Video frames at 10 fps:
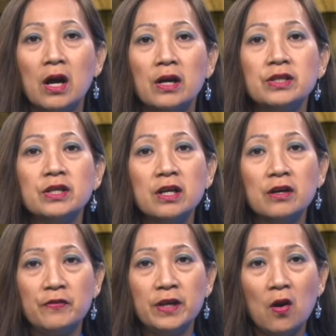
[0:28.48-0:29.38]
Những người
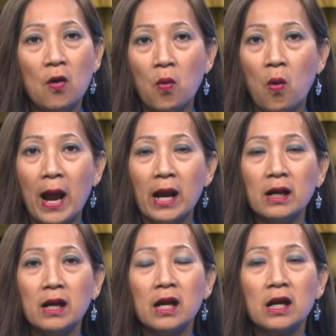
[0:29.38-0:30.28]
viết hô hoáng
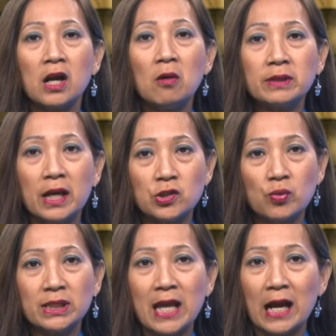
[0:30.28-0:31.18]
không thể
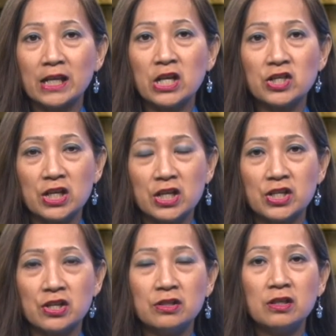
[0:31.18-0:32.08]
xuyên tạc giá trị lịch
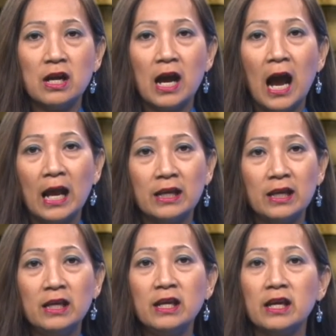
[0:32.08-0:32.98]
sử hay
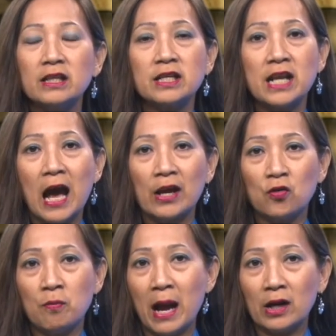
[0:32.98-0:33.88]
ý nghĩa thời đại
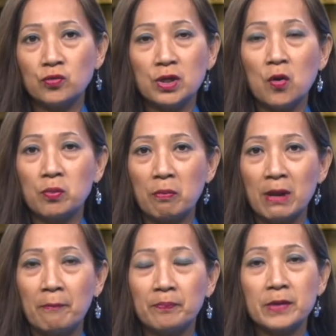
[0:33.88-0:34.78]
của bản tuyên ngôn độc
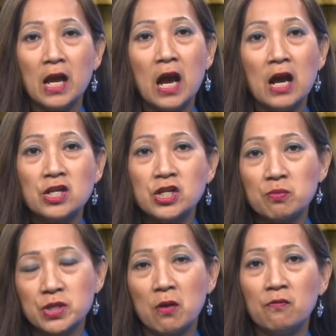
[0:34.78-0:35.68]
lập. Song
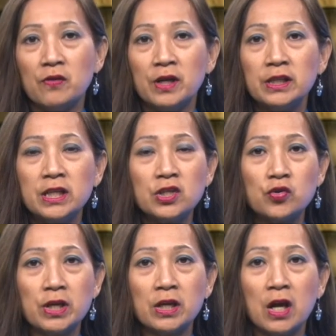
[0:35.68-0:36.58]
song với tuyên
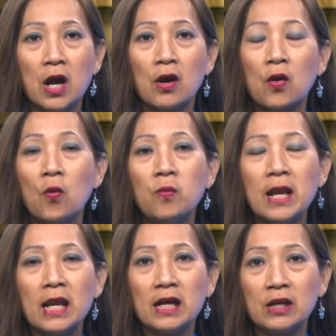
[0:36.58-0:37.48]
truyền, cũng
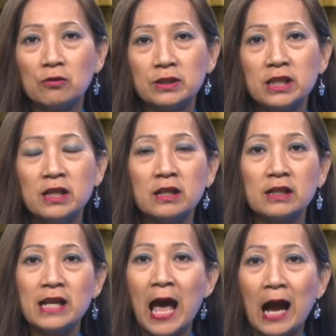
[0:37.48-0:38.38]
là lần đầu tiên
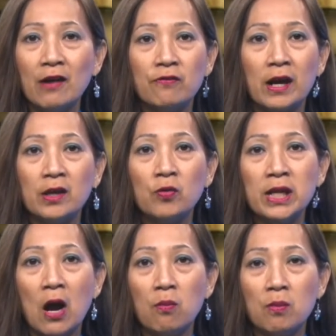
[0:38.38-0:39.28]
đảng phải huy
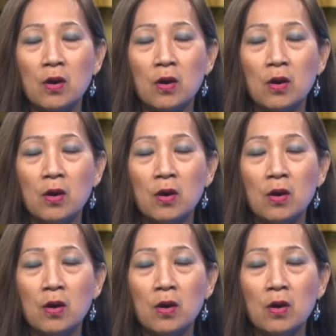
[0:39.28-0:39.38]
động